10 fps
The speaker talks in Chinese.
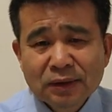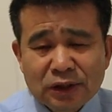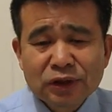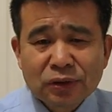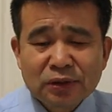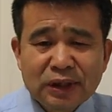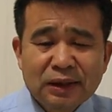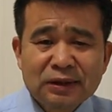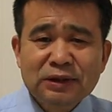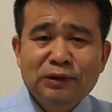地球现
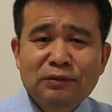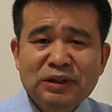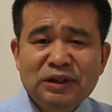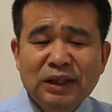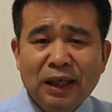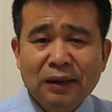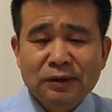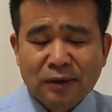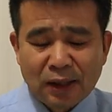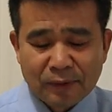在四十五亿年
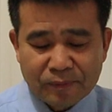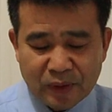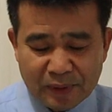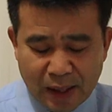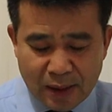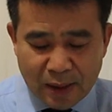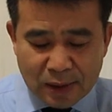了，是吧？对不对？